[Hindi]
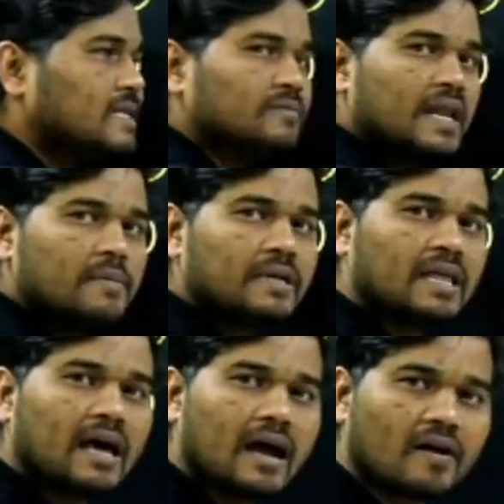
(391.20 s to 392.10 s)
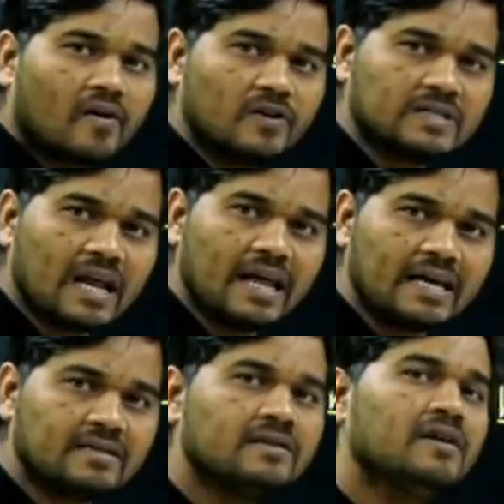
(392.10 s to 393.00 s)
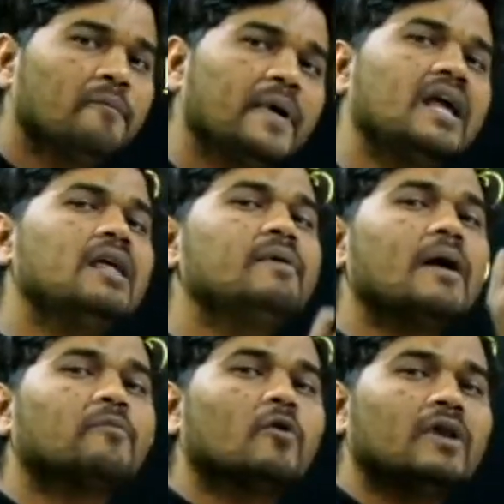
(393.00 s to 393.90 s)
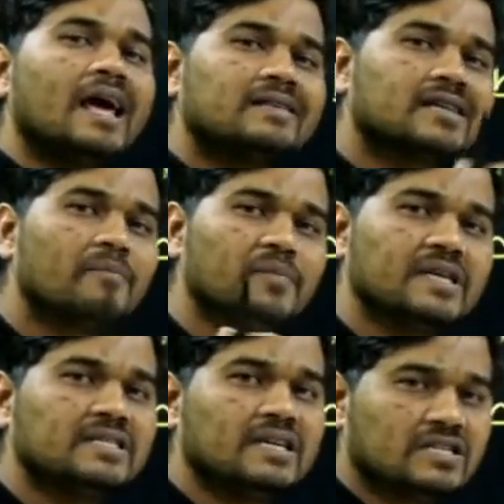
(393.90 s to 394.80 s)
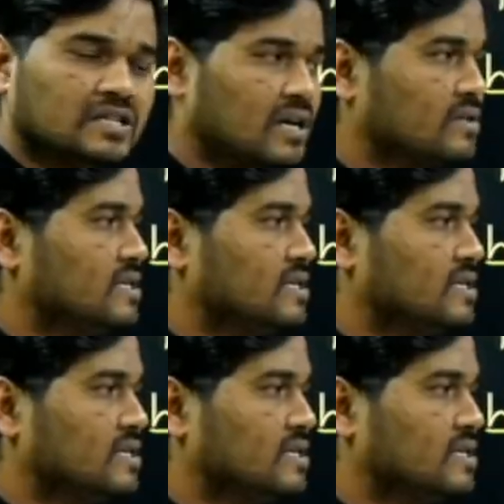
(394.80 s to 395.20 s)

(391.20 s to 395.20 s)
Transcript: में नहीं बता रहा कौन सा लैच पहले मैं आपको लैच का बेसिक स्ट्रक्चर